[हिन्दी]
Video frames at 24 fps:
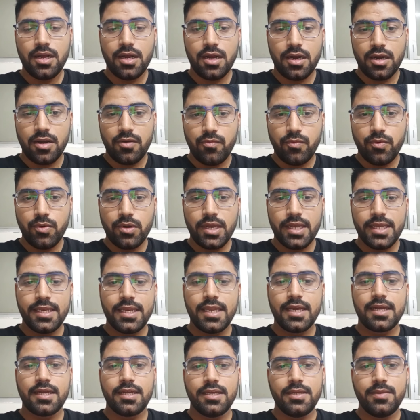वो कहीं
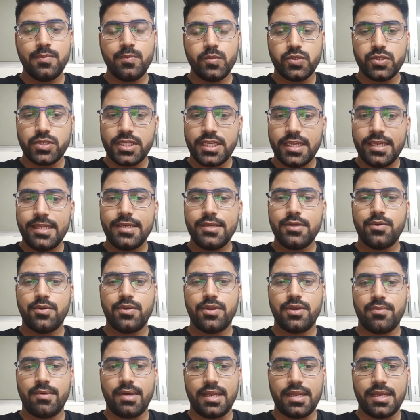ना कहीं मुश्किल ही
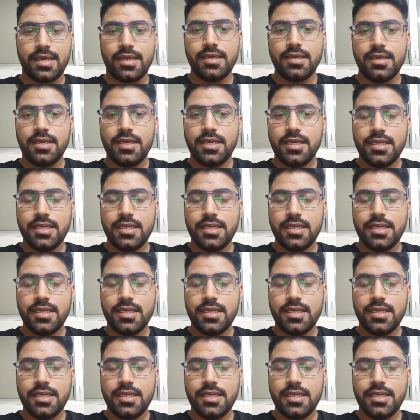होने वाला है